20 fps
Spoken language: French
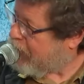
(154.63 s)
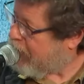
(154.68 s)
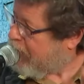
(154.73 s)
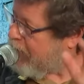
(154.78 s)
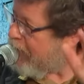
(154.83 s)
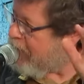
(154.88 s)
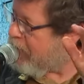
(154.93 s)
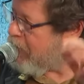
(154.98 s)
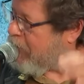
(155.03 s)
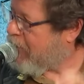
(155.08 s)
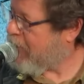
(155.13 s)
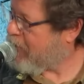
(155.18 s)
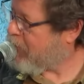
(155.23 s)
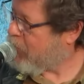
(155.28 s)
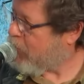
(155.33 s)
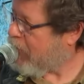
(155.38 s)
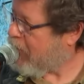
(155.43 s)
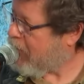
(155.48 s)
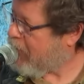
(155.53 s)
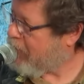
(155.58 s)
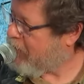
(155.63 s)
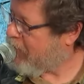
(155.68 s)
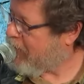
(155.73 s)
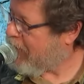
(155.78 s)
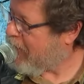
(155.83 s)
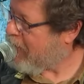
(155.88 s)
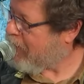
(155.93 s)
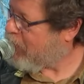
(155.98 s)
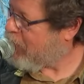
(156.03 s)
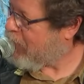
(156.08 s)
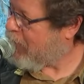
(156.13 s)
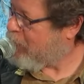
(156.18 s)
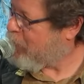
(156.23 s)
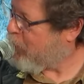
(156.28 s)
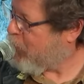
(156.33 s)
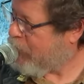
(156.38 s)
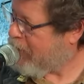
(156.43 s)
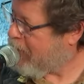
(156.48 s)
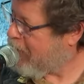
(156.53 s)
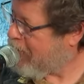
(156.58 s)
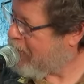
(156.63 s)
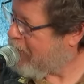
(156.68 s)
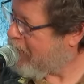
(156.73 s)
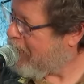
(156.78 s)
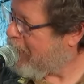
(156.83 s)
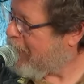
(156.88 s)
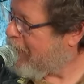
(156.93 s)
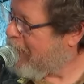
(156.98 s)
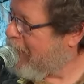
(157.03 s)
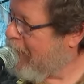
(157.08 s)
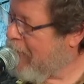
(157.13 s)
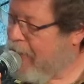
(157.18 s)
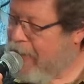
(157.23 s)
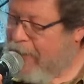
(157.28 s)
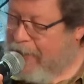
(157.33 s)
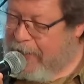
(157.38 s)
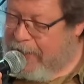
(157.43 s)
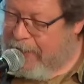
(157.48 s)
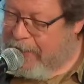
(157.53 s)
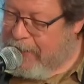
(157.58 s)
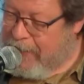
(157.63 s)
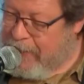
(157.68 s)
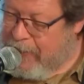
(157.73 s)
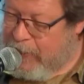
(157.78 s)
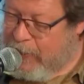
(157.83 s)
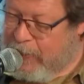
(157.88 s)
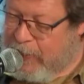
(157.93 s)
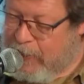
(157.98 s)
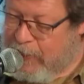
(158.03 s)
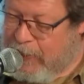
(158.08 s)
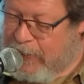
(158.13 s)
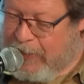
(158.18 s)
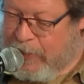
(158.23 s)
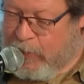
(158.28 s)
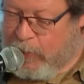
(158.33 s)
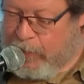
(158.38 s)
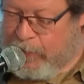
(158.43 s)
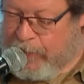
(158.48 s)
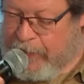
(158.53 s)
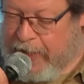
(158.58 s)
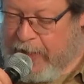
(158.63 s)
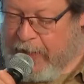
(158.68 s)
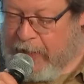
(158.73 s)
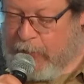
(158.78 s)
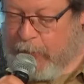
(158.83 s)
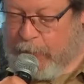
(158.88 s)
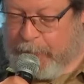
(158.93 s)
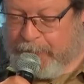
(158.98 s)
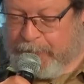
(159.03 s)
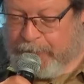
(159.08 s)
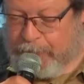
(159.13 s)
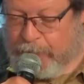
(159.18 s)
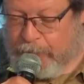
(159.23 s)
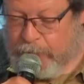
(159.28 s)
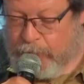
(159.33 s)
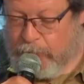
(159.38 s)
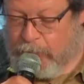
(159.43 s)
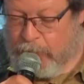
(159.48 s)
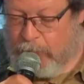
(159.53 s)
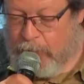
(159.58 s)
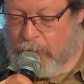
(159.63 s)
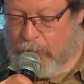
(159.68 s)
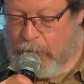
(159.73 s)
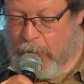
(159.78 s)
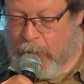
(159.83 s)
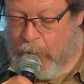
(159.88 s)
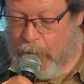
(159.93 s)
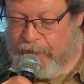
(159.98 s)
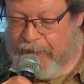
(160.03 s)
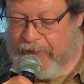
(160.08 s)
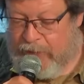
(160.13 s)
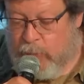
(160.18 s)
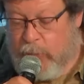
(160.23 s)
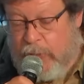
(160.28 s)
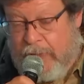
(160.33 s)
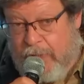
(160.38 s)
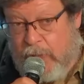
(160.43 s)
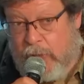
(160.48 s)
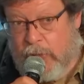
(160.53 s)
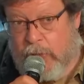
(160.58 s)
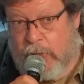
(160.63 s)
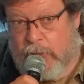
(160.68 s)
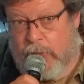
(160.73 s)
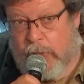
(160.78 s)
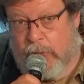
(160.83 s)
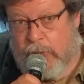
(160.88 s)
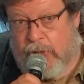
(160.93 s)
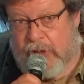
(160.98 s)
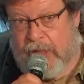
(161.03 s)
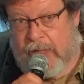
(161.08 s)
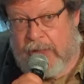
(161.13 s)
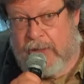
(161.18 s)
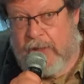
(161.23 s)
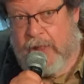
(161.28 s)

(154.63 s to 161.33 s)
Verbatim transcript: qu'elle laisse sur la rivière, comme Moïse. Et, et on va on va suivre euh, Jane,